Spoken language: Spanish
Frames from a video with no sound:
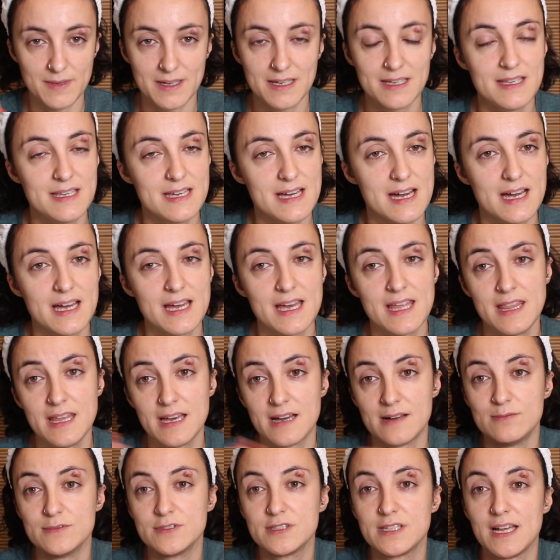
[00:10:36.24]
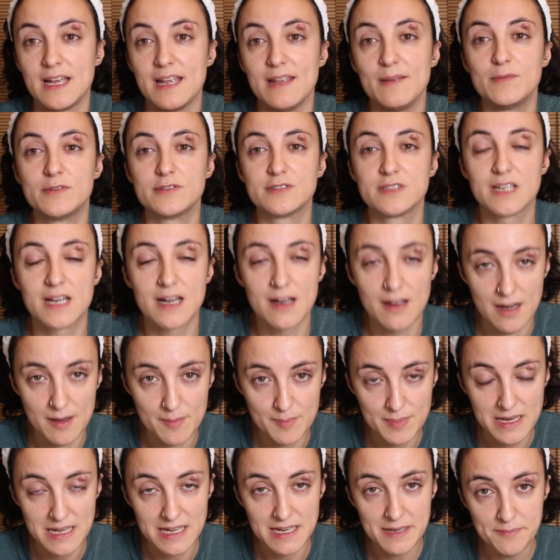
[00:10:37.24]
maquillaje, digamos que hemos dejado
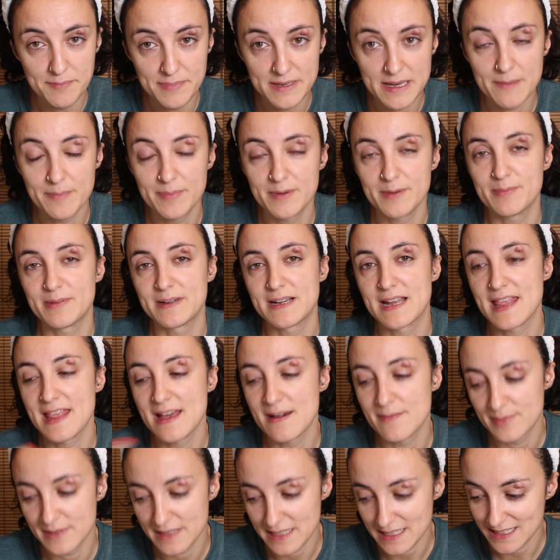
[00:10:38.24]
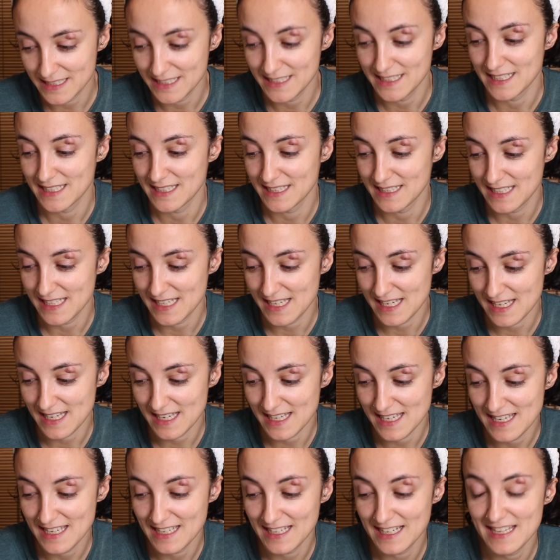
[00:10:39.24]
la piel limpia, preparada para el siguiente
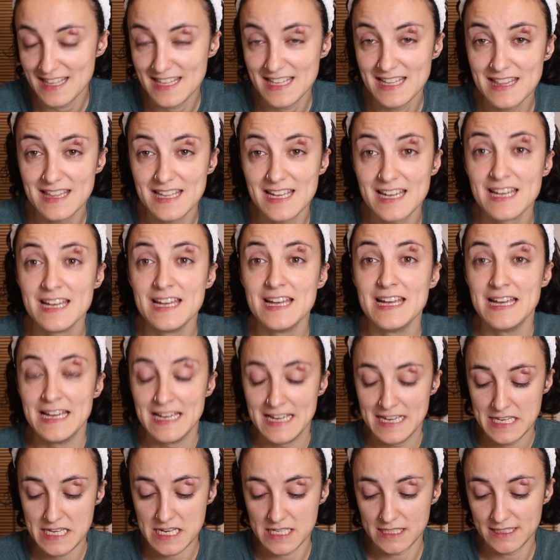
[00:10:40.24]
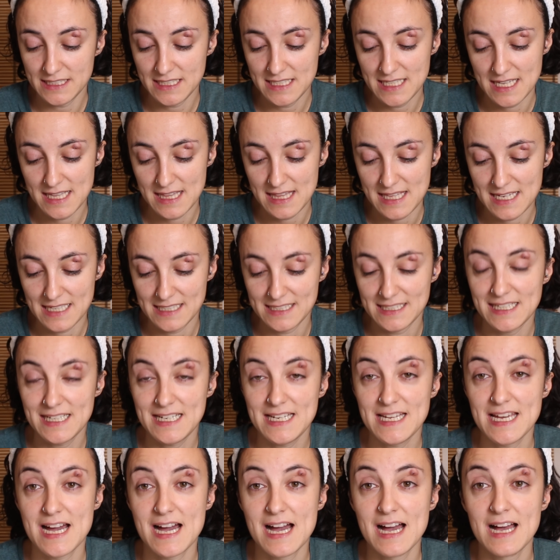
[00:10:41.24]
ingrediente y el siguiente
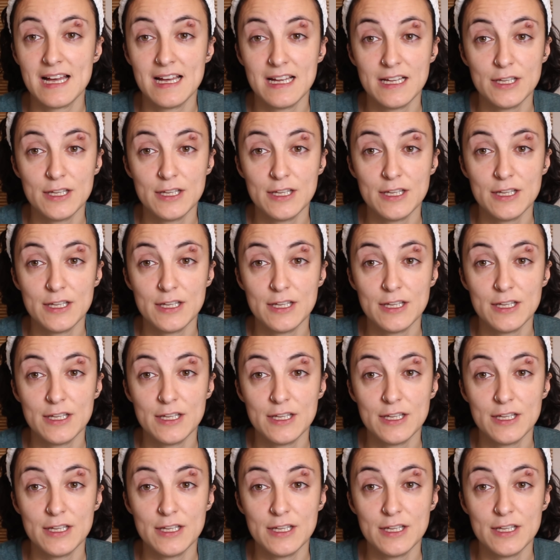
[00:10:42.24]
sería